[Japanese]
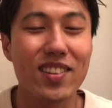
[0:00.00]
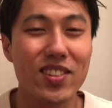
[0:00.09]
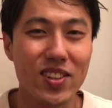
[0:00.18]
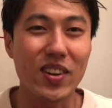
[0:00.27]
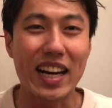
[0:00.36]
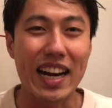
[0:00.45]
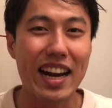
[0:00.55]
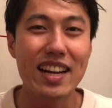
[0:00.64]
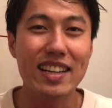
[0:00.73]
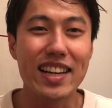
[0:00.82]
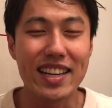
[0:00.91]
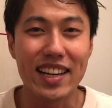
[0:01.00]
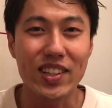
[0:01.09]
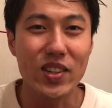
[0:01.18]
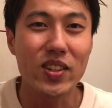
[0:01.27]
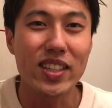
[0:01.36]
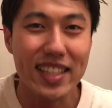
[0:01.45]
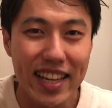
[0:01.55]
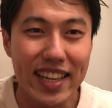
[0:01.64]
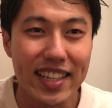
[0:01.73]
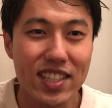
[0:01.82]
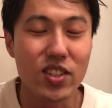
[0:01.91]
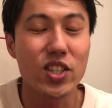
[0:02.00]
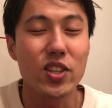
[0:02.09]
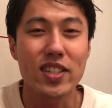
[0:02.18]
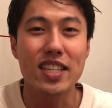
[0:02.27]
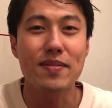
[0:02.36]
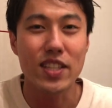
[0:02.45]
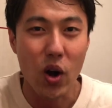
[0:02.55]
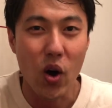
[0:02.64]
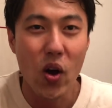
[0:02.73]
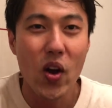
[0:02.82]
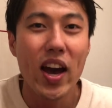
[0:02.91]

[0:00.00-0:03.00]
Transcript: そこから連絡をください。一緒に調整しましょう。